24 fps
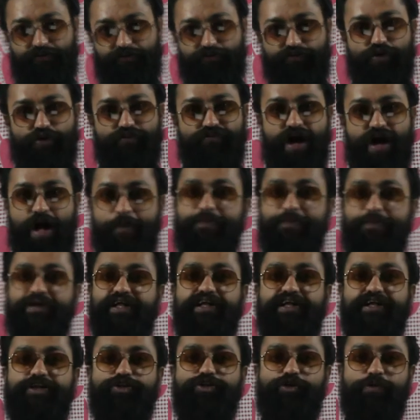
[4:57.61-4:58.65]
वो वहाँ पे
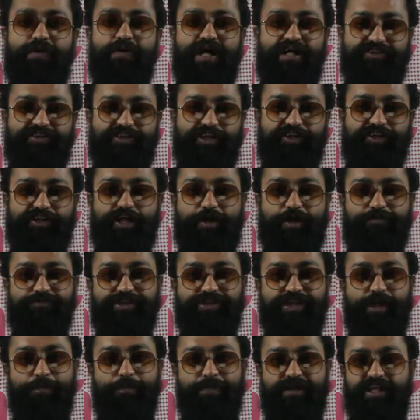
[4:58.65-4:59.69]
जो मासिक धर्म
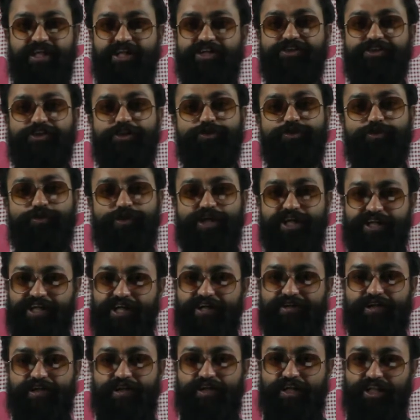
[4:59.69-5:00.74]
से पीरियड से जुड़े
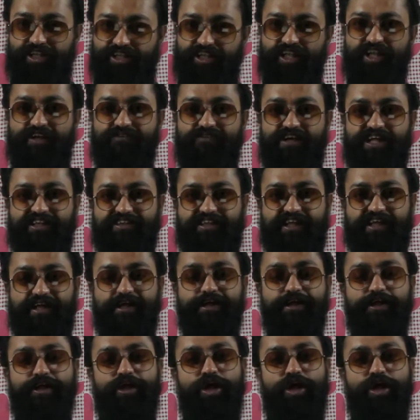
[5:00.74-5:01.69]
रीति रिवाज हैं